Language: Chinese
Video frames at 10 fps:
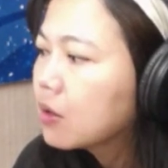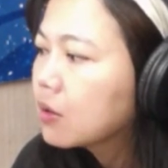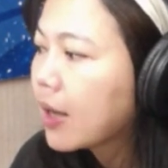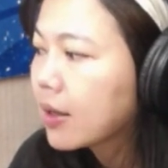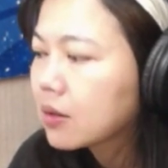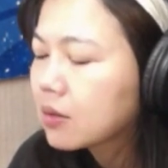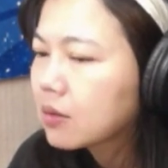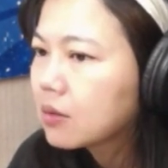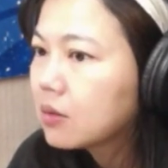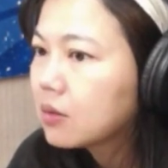那
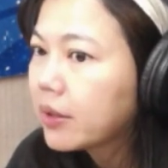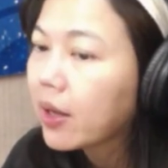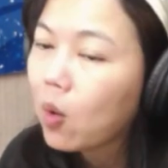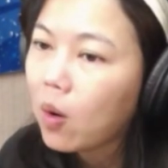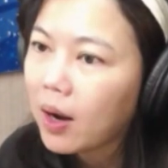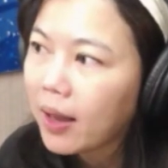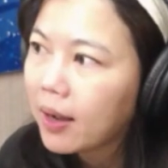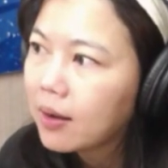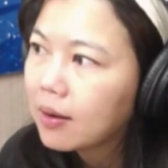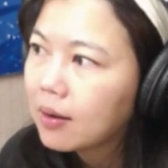现在垮
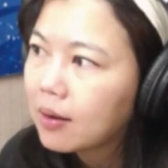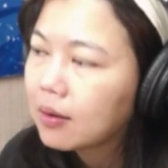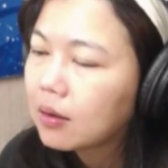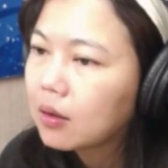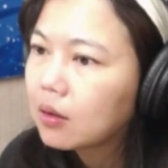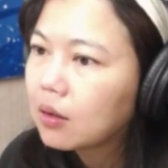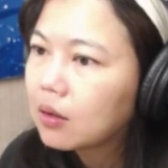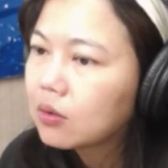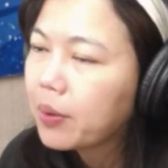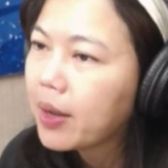啦，
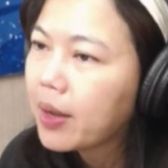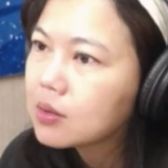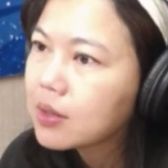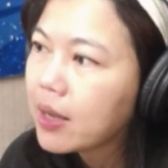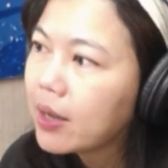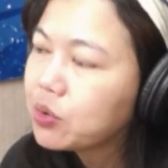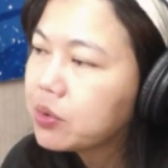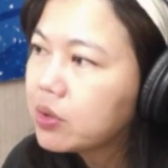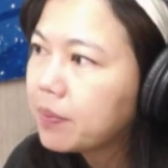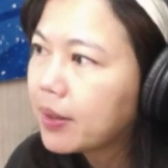对不对？谁还
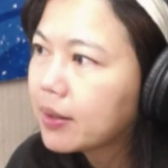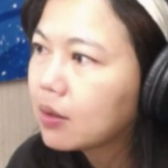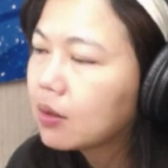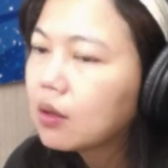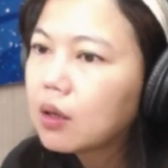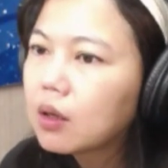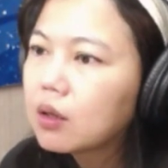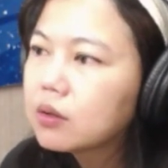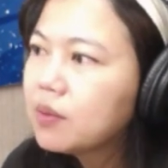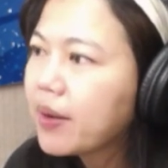去日本呢？
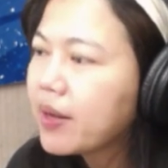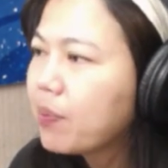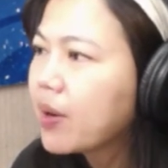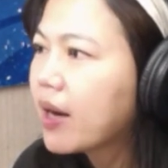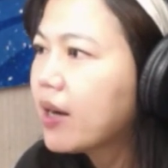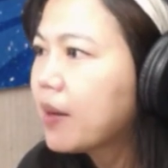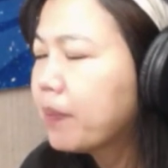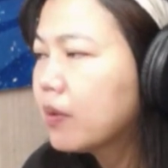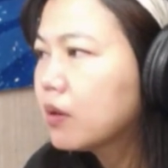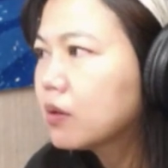日本也不敢让。
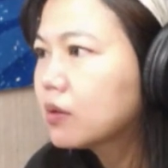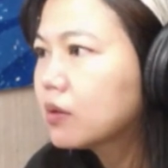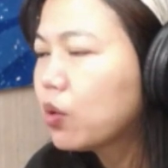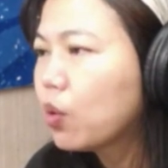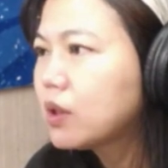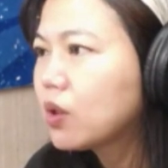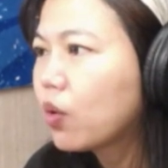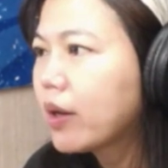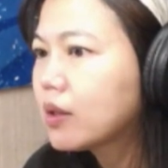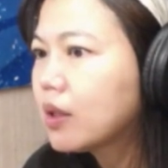太多奇
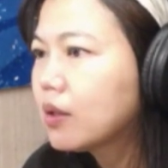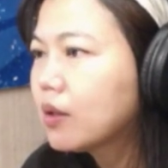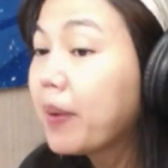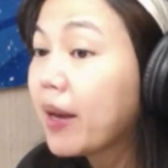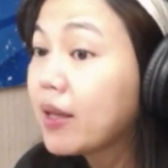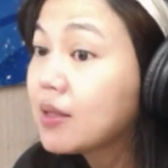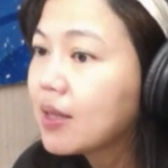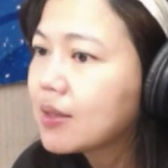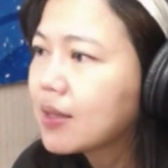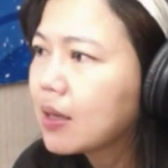怪的人，他们本来一直
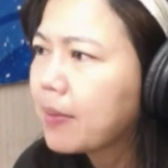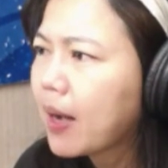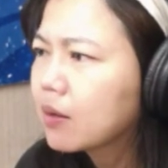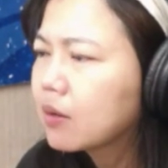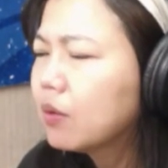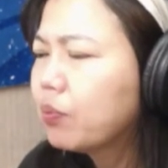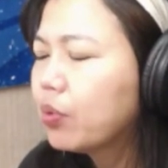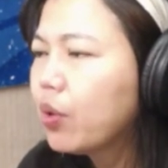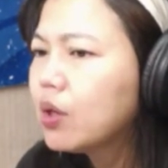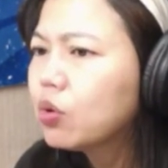在撑嘛，呃，
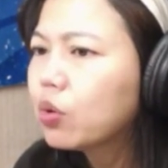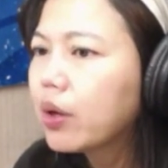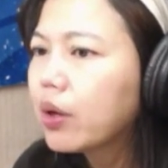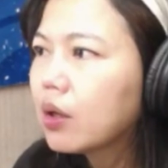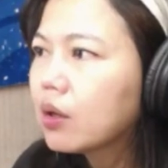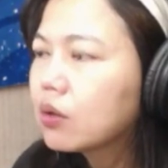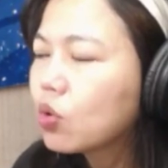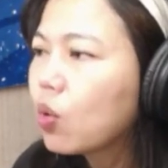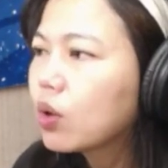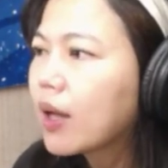不愿意对
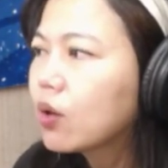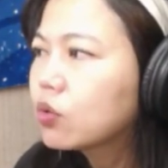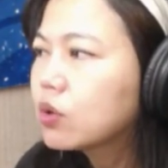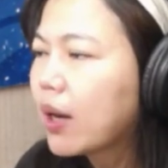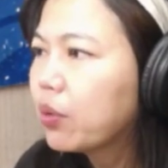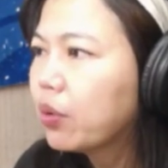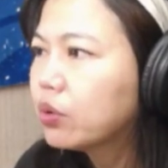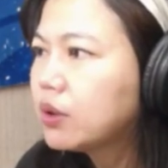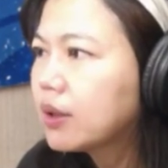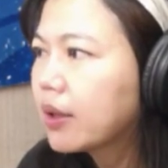中国大陆下旅
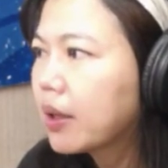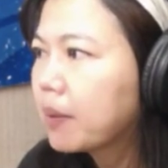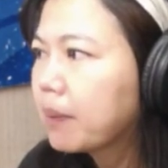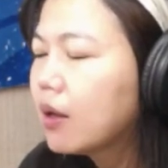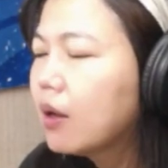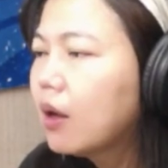游禁令嘛，